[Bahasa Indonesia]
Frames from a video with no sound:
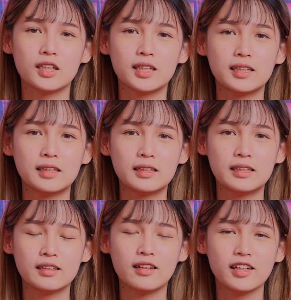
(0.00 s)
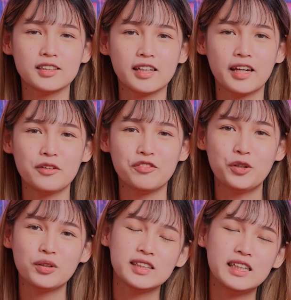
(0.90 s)
uh, guys kayaknya
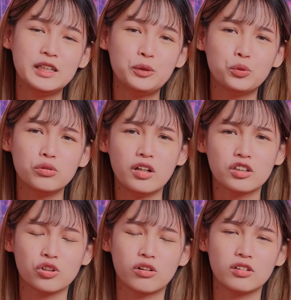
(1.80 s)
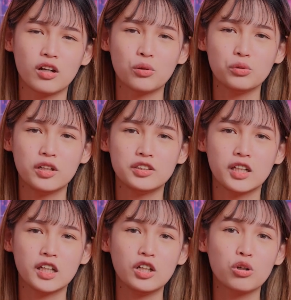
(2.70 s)
videonya segini dulu deh soalnya aku
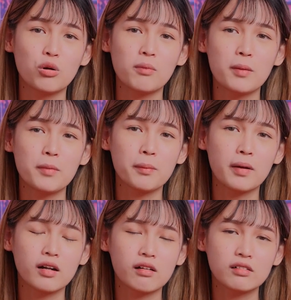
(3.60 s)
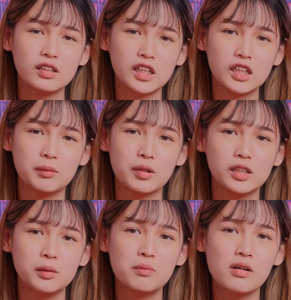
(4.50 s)
diajak ini kok mabar bareng nih
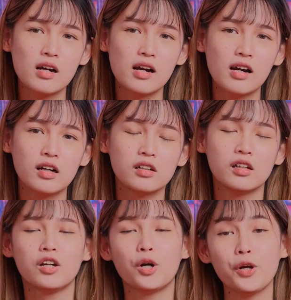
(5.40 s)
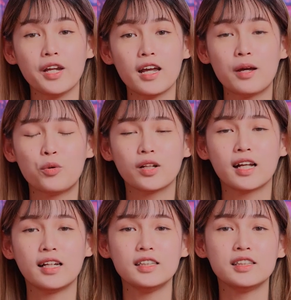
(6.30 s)
tiba-tiba Oh ya, buat
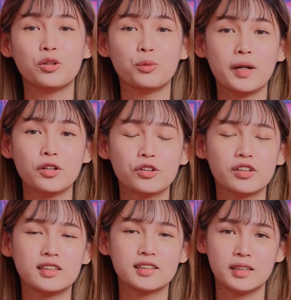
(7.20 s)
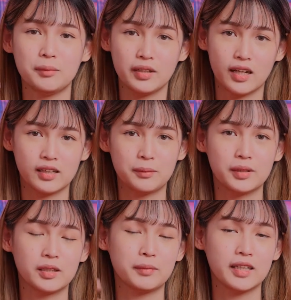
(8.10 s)
kalian jangan lupa ya nonton istri dengan
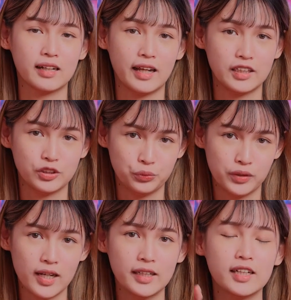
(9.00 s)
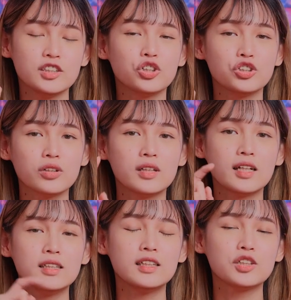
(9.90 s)
teman-teman yang lainnya juga yang cocok
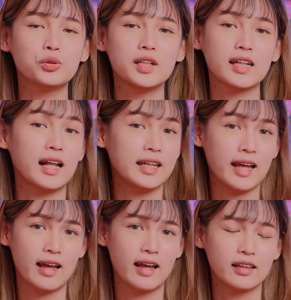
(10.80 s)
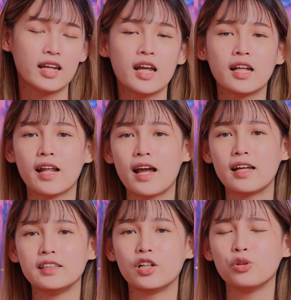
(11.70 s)
dengan jenis kulit kalian.
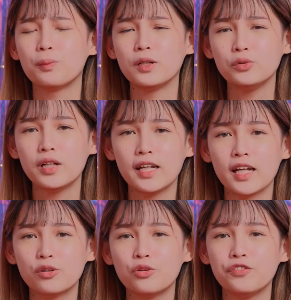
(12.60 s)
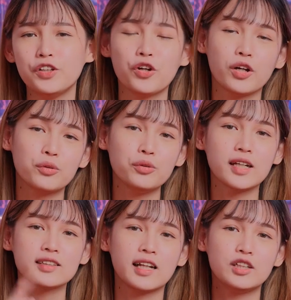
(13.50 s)
Nah, jangan lupa juga ya tunggu video aku
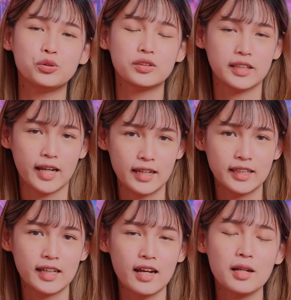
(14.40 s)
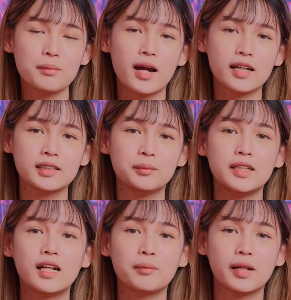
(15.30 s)
yang selanjutnya. Kita akan bahas
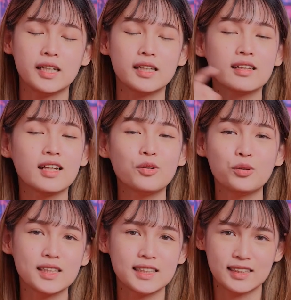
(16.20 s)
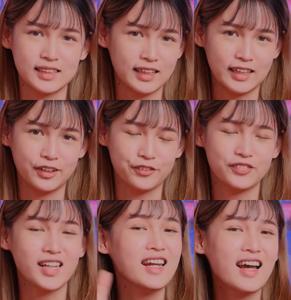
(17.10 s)
lebih dalam lagi tentang kulit sensitif.
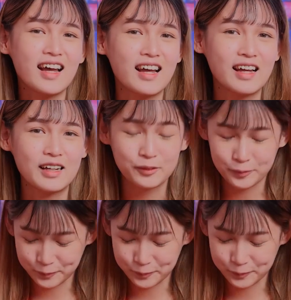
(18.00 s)
Dadah